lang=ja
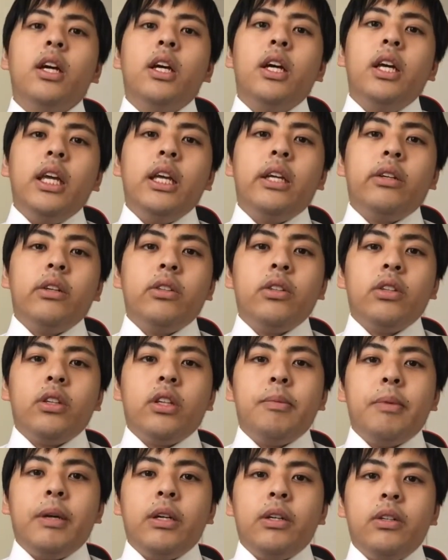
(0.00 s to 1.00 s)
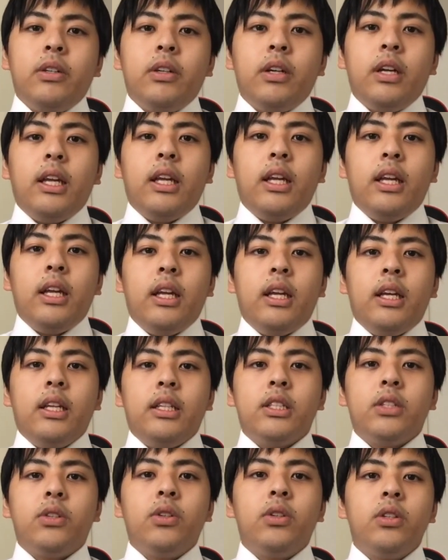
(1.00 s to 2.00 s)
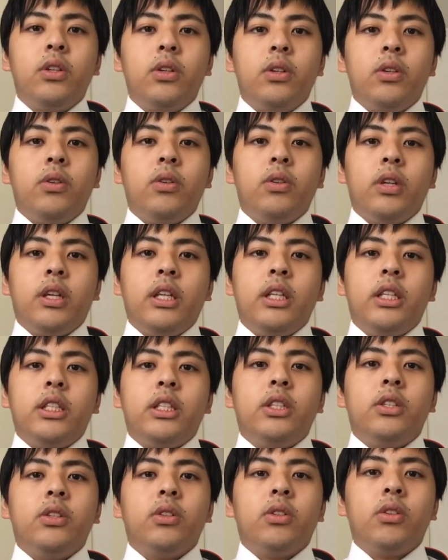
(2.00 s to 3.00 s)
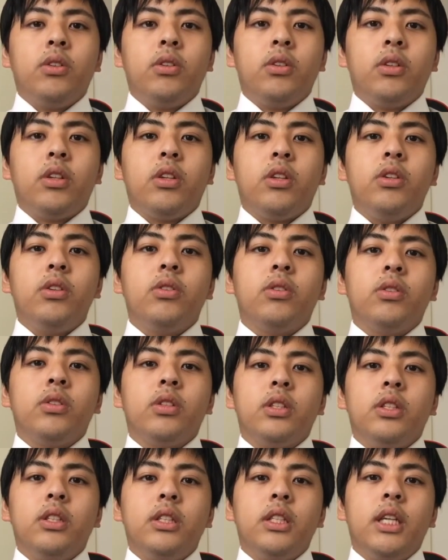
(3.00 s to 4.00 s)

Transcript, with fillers: 一国の姫を、え自国の王妃にしようと求婚する、